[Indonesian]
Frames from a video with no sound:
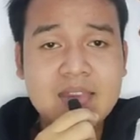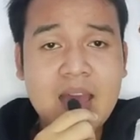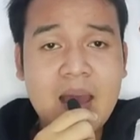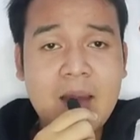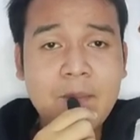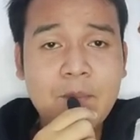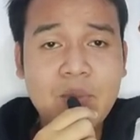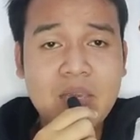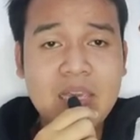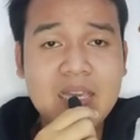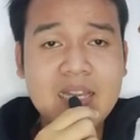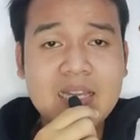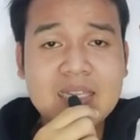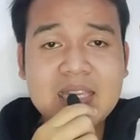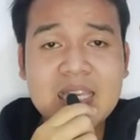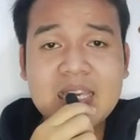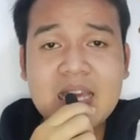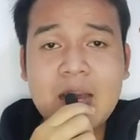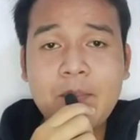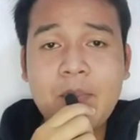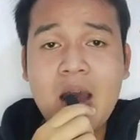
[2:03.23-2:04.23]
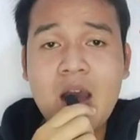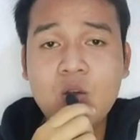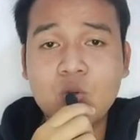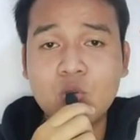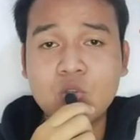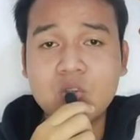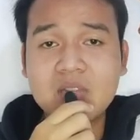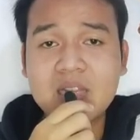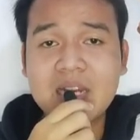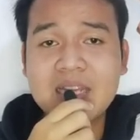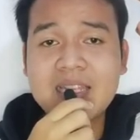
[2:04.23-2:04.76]
Tapi ketika
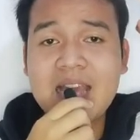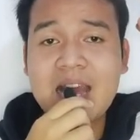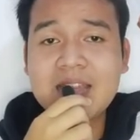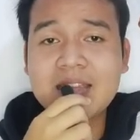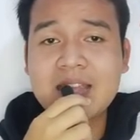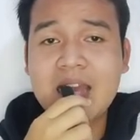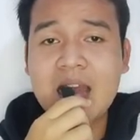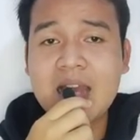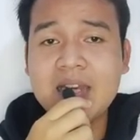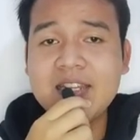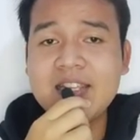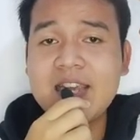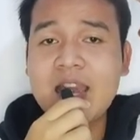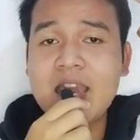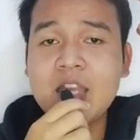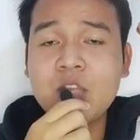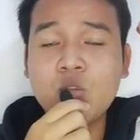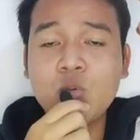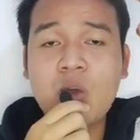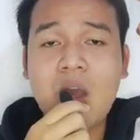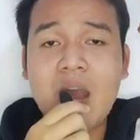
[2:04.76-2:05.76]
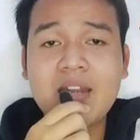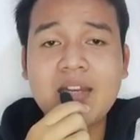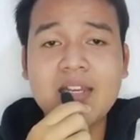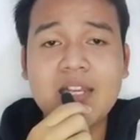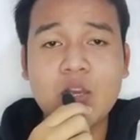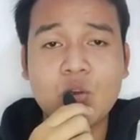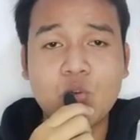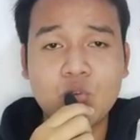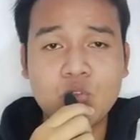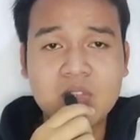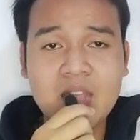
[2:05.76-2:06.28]
bangun ternyata dia itu ada
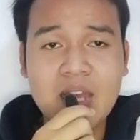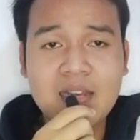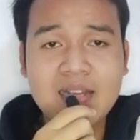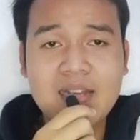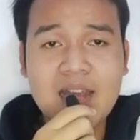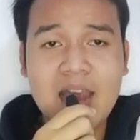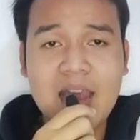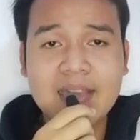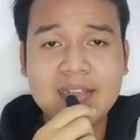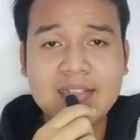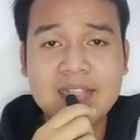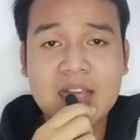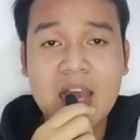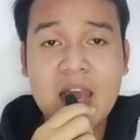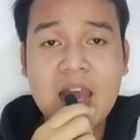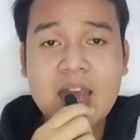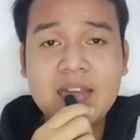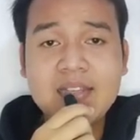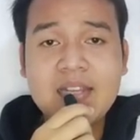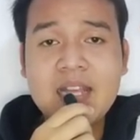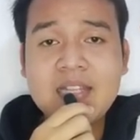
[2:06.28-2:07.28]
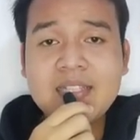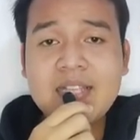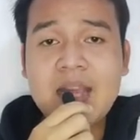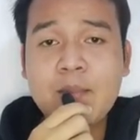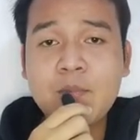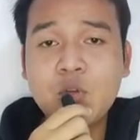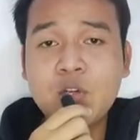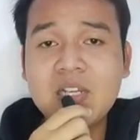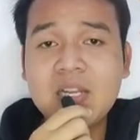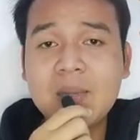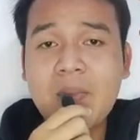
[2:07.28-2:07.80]
di hutan guys dan
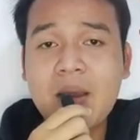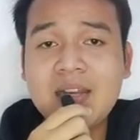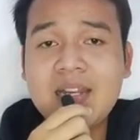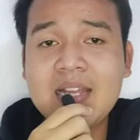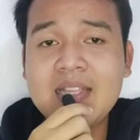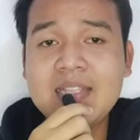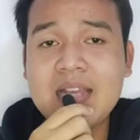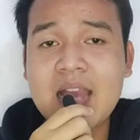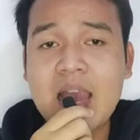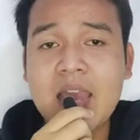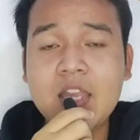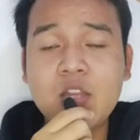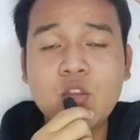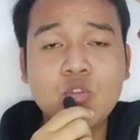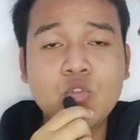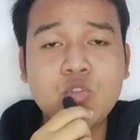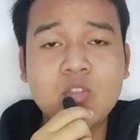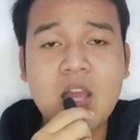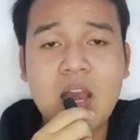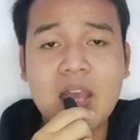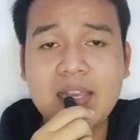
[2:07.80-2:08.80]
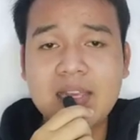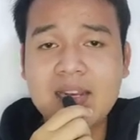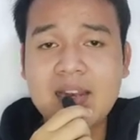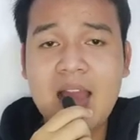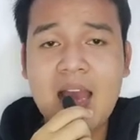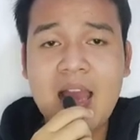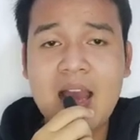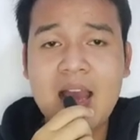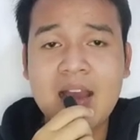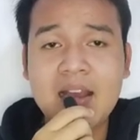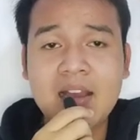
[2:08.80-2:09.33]
jamur di badannya itu sudah
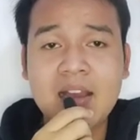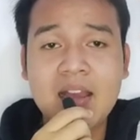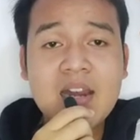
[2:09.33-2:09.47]
hilang.